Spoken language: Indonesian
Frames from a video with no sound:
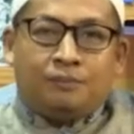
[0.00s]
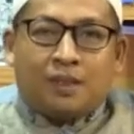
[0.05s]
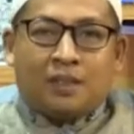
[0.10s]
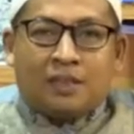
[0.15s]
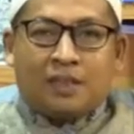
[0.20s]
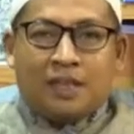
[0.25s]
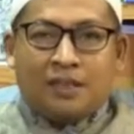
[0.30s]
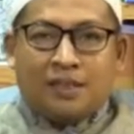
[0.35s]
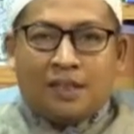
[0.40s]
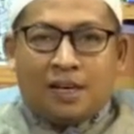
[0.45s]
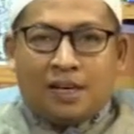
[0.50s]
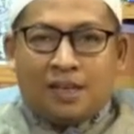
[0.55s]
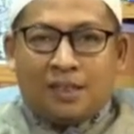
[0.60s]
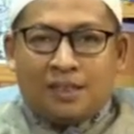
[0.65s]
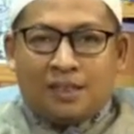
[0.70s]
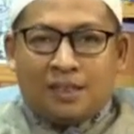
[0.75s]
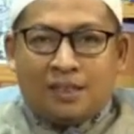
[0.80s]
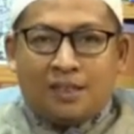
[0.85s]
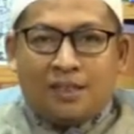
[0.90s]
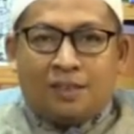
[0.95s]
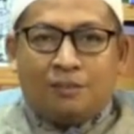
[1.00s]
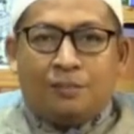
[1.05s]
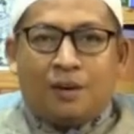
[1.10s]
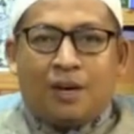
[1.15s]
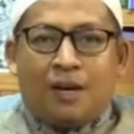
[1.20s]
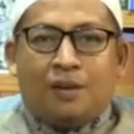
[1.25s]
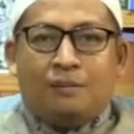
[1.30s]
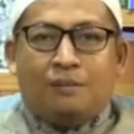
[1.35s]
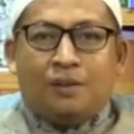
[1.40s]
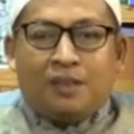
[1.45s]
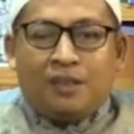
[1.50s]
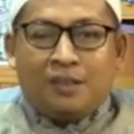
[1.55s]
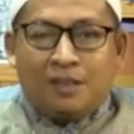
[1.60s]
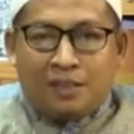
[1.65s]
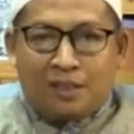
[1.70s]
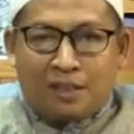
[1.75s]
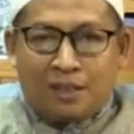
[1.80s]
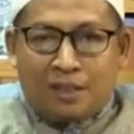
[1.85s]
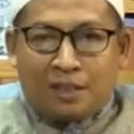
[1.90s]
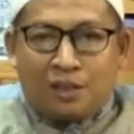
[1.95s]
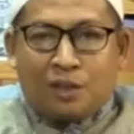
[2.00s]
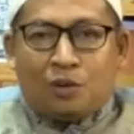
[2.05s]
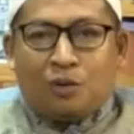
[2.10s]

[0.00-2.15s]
pertanyaan ini dipahami dengan